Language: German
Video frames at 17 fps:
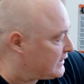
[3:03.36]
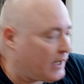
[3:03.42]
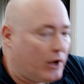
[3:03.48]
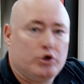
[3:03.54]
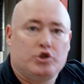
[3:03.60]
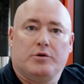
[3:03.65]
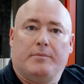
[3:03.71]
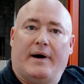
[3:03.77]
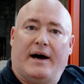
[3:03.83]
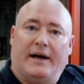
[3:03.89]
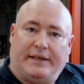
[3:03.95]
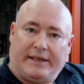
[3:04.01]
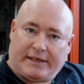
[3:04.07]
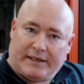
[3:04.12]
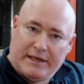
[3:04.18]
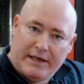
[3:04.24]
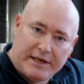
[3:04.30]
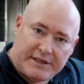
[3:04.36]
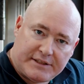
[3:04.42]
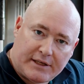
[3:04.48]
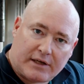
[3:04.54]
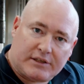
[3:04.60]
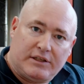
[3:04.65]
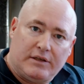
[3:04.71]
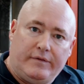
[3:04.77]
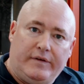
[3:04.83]
ich Automatik nicht
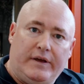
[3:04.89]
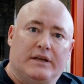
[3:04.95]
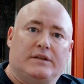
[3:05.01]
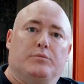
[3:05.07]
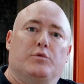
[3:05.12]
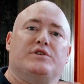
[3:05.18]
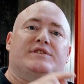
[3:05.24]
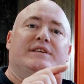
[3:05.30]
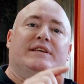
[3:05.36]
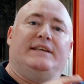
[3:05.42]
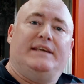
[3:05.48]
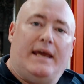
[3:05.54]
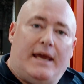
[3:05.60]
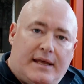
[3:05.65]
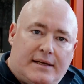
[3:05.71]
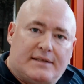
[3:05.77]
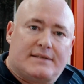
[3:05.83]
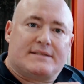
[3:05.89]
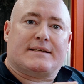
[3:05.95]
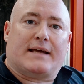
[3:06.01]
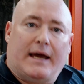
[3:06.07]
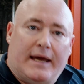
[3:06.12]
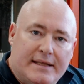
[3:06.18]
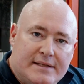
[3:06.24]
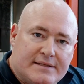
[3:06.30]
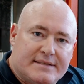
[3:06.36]
aktiviert, müsste ich jedes
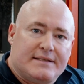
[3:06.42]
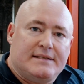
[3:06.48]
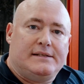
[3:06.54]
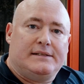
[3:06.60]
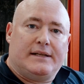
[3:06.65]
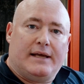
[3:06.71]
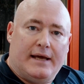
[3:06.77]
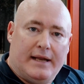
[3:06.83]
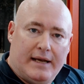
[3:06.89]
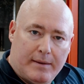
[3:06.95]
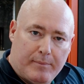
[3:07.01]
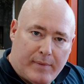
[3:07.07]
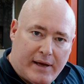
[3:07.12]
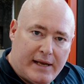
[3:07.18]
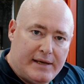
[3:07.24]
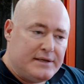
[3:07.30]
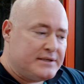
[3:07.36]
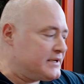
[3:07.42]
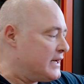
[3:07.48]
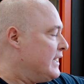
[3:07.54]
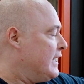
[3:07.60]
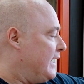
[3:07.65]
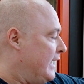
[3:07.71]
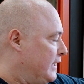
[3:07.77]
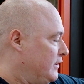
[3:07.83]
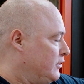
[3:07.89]
einzelne Element
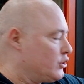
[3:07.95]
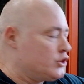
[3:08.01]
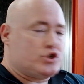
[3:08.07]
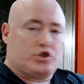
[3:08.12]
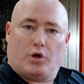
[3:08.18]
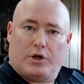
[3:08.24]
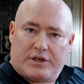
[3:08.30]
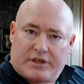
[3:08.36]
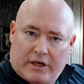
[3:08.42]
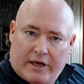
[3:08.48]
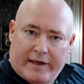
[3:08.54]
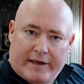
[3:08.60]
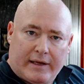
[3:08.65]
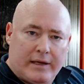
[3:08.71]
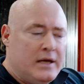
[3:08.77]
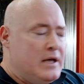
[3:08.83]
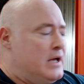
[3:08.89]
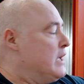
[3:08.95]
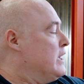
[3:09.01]
händisch durchklicken.